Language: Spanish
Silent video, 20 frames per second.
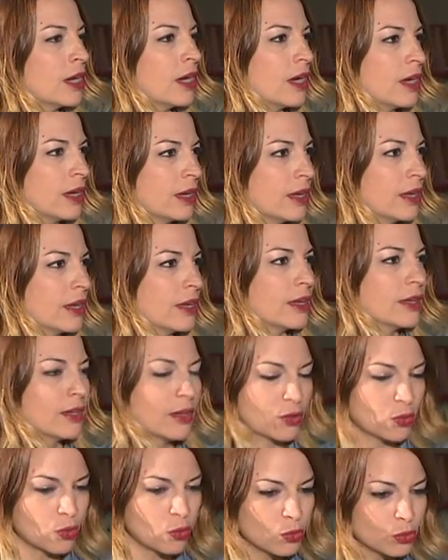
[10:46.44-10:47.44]
eh,
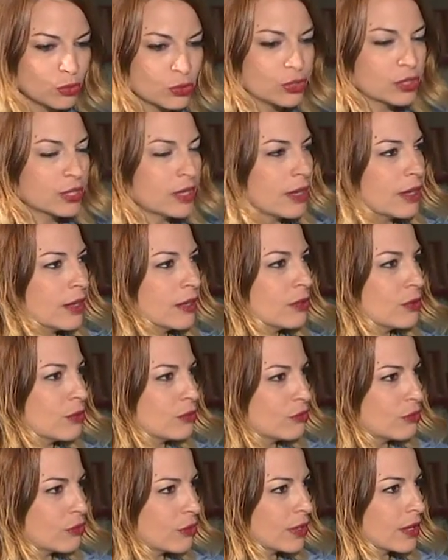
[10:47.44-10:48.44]
con lucha,
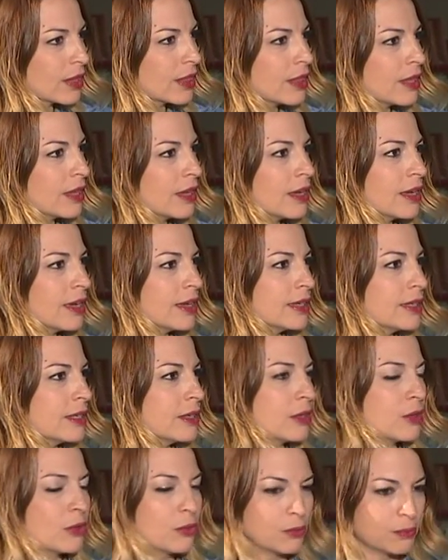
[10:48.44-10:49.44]
con fuerza
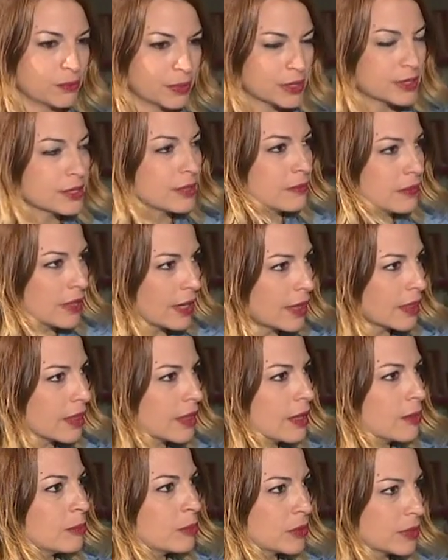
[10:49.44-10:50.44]
y con
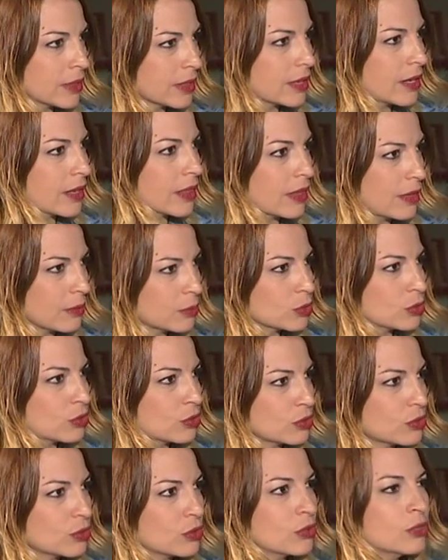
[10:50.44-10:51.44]
perseverancia, porque gracias a
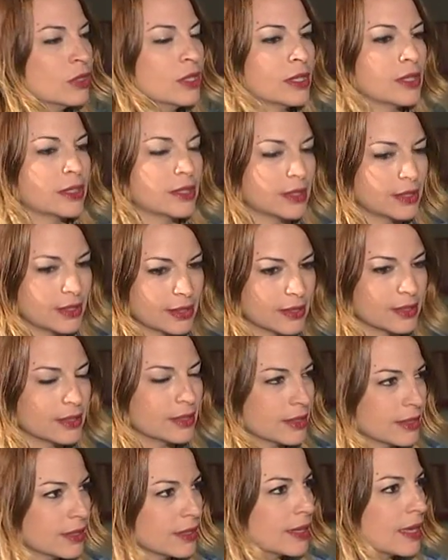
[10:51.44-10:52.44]
vosotros
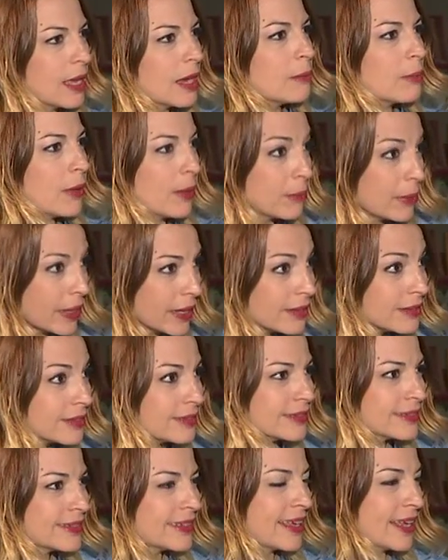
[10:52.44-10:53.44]
eh, el papel
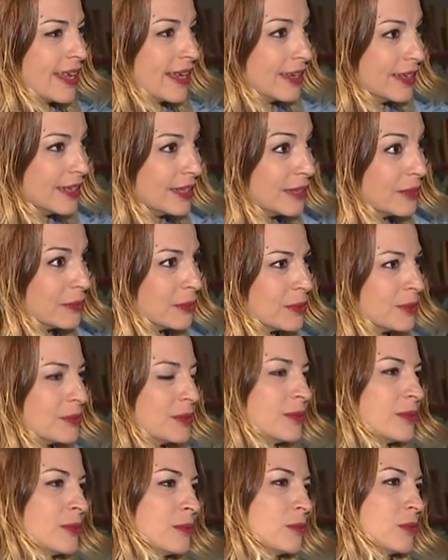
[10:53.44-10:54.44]
el
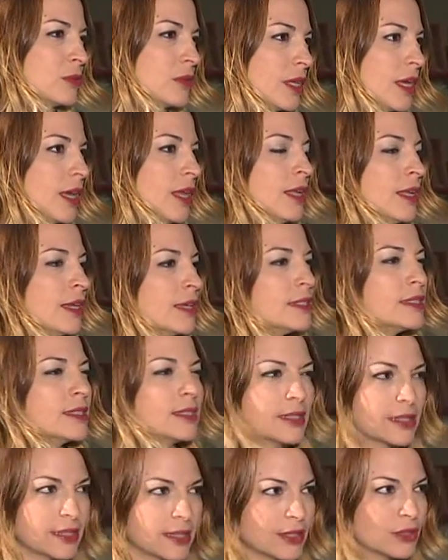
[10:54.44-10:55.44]
libro como tal
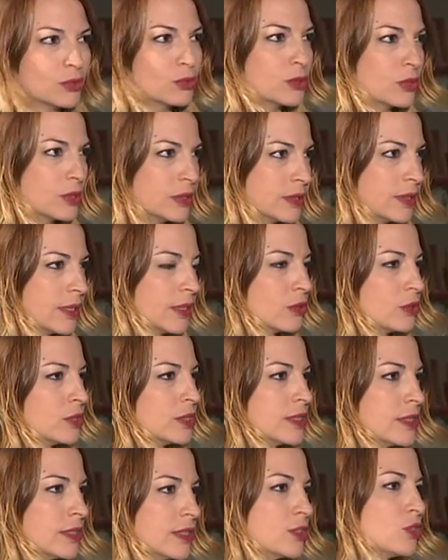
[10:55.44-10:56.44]
sigue subsistiendo y
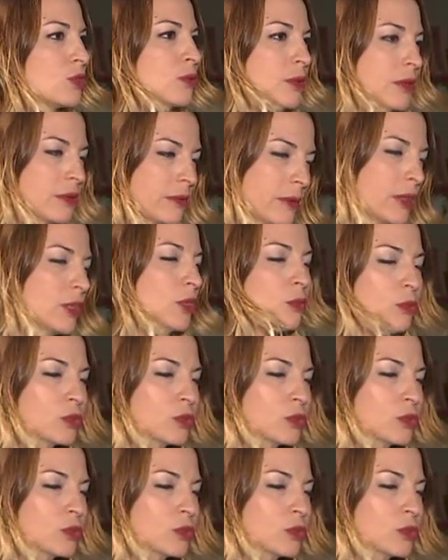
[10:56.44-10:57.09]
sigue sobreviviendo.